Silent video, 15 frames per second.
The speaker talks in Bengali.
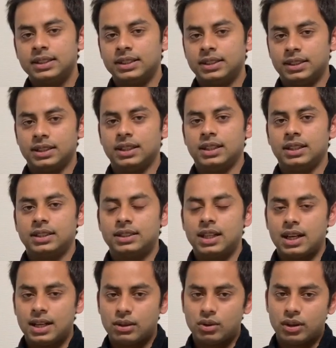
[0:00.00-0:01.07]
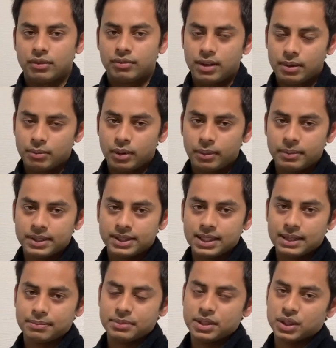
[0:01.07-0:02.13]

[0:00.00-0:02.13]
যে তারা কনফার্ম হবে যে আপনি